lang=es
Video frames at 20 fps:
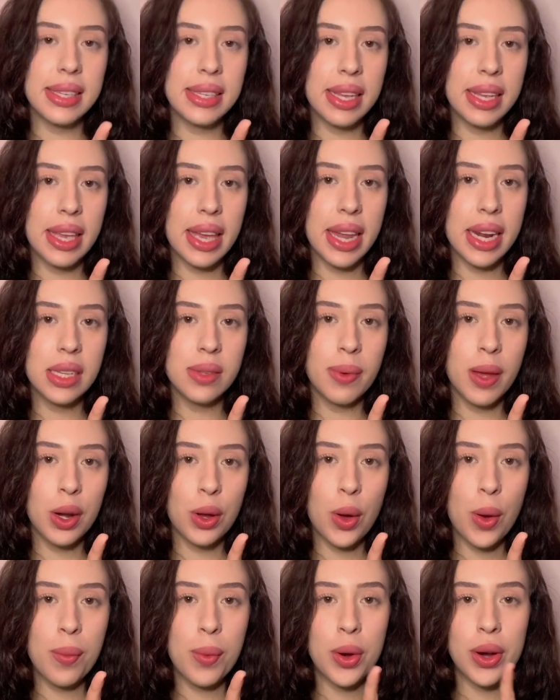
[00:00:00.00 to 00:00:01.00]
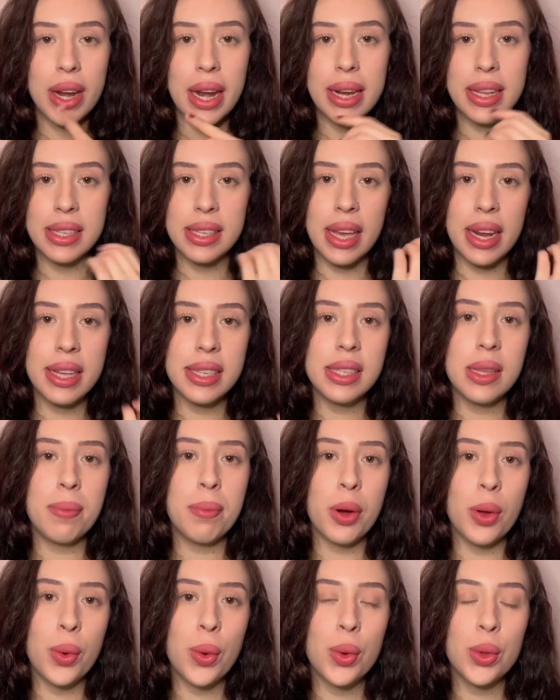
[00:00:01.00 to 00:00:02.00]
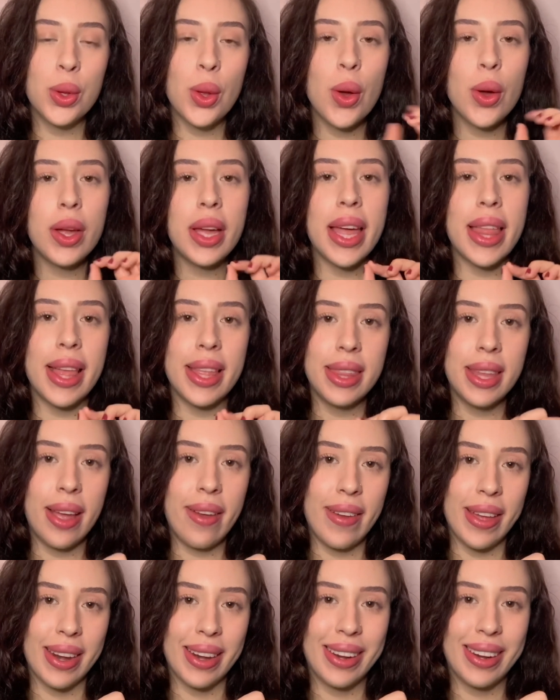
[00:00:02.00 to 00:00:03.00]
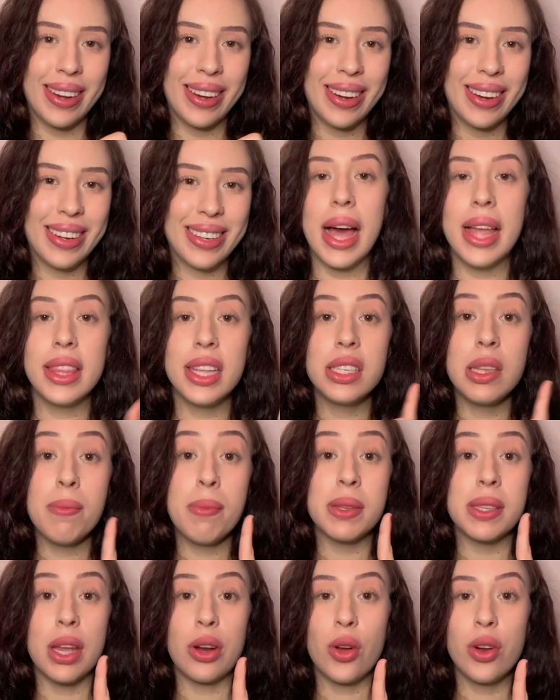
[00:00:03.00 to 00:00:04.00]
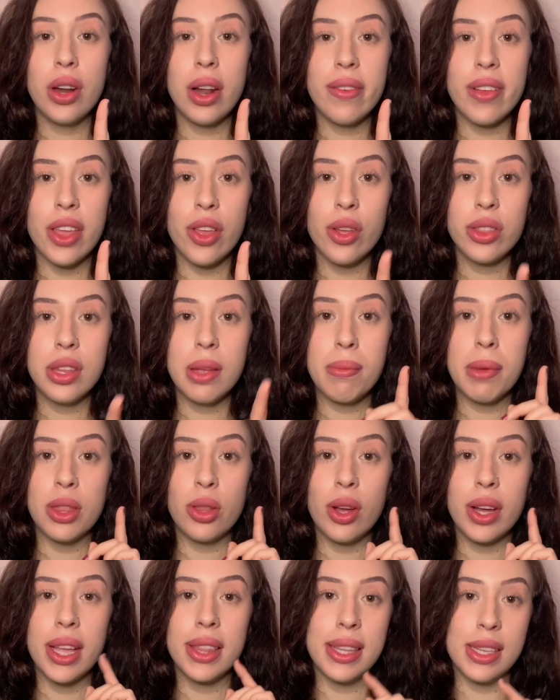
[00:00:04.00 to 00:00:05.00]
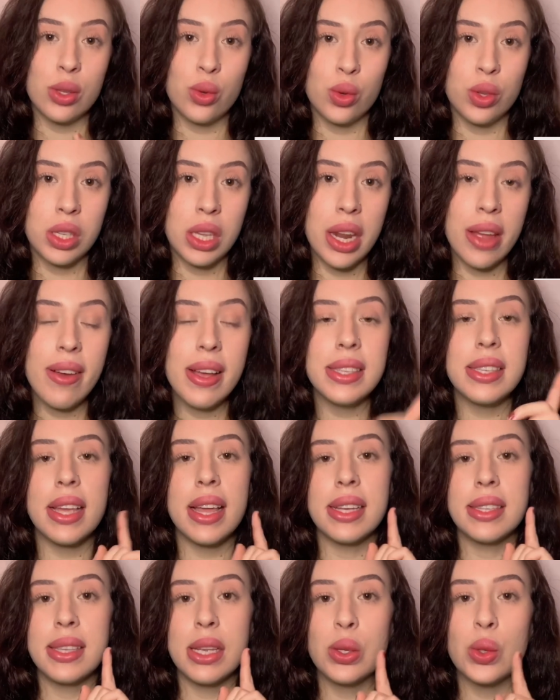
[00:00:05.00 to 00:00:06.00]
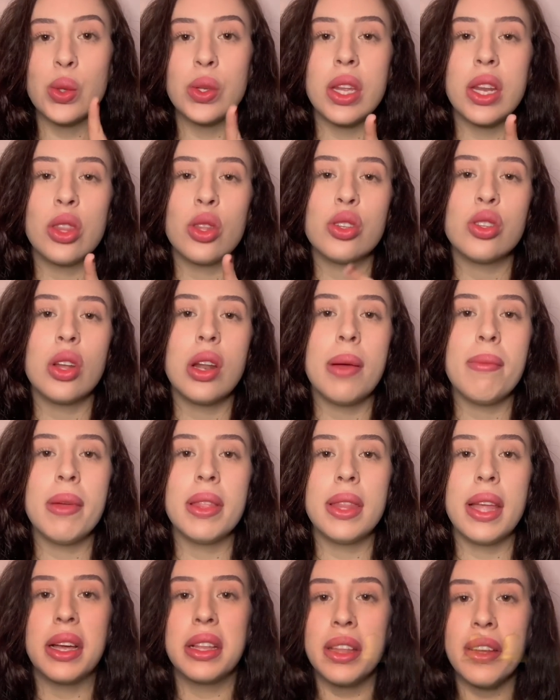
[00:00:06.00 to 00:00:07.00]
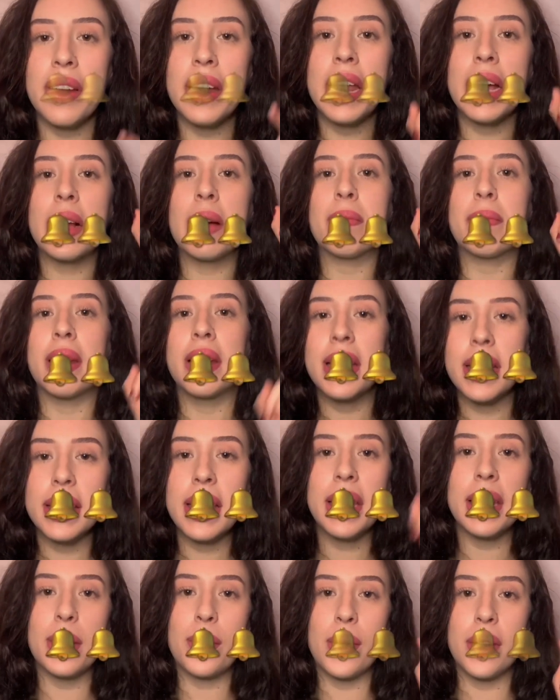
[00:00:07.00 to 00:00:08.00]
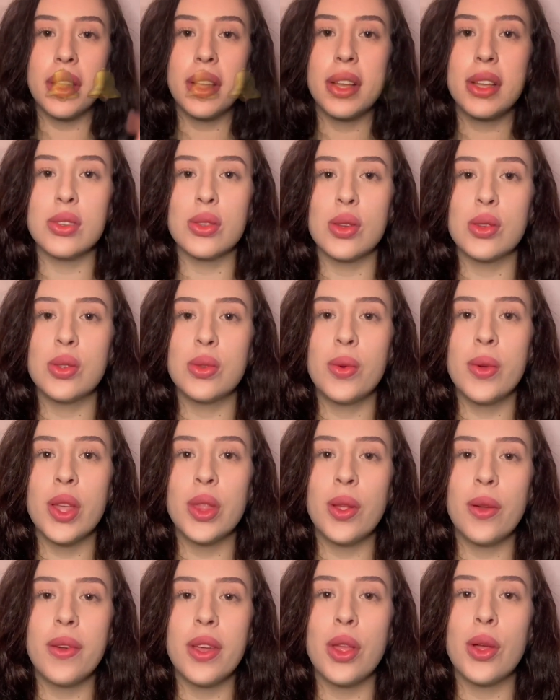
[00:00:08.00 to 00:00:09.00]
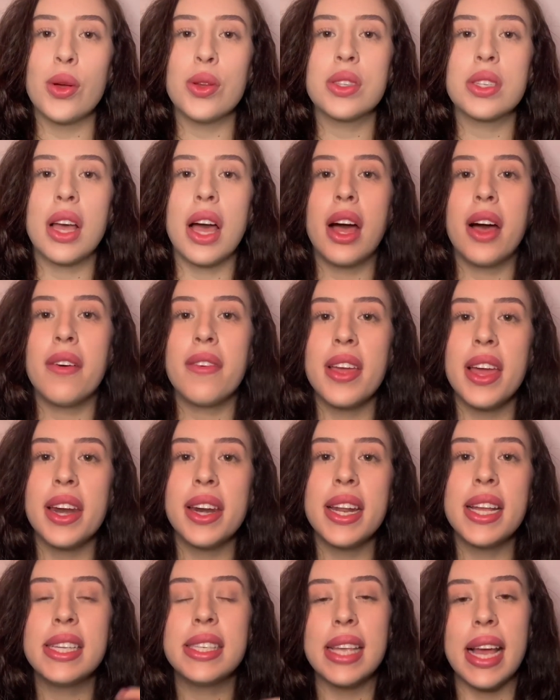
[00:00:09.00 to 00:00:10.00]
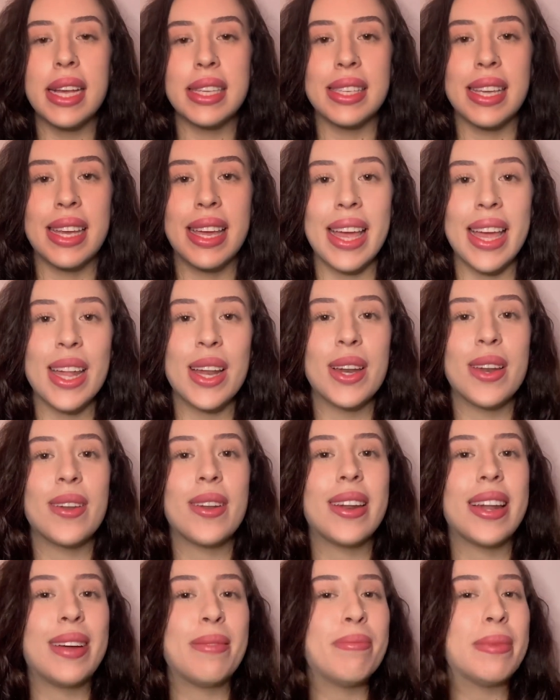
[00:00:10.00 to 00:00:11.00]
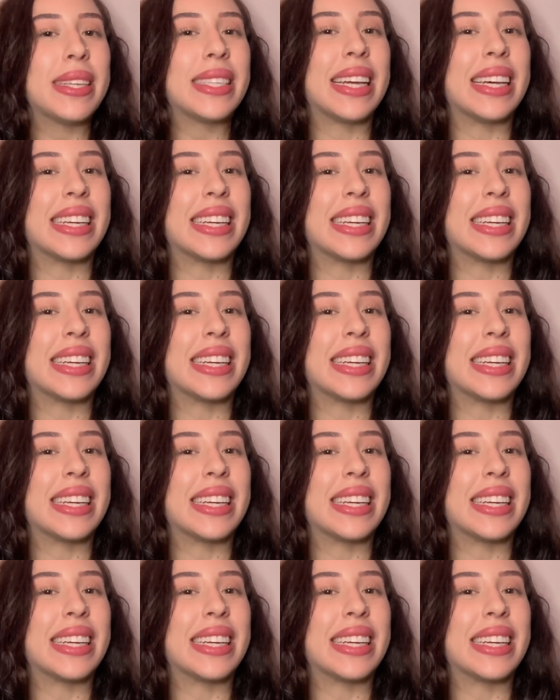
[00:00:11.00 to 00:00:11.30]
quieres ver cómo realizar este producto, quédate a ver. Antes de empezar con el video te invito a que te suscribas, si ya estás suscrito solamente activa la campanita, recuerden que estoy subiendo videos cada viernes, así que a empezar.